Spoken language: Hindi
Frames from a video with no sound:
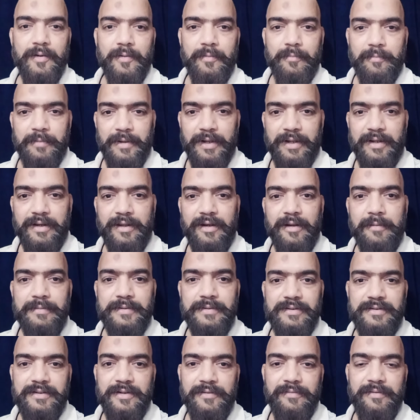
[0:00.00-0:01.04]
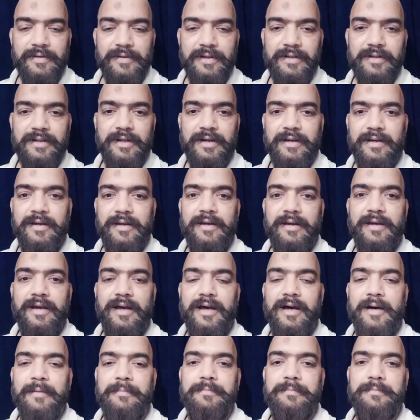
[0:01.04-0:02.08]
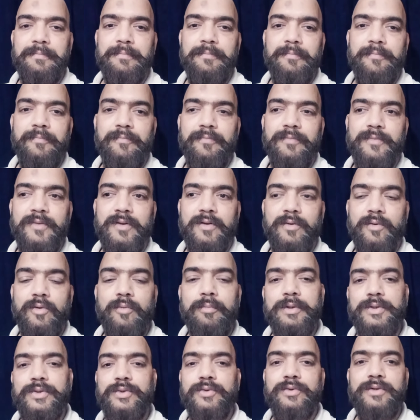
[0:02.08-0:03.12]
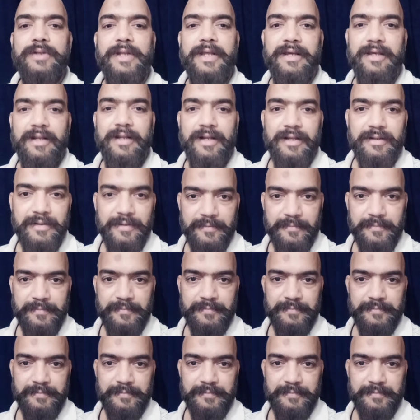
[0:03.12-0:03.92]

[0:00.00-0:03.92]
मेरा कहने का मकसद सिर्फ ये था कि आप उन बच्चों को लेके ना जाएं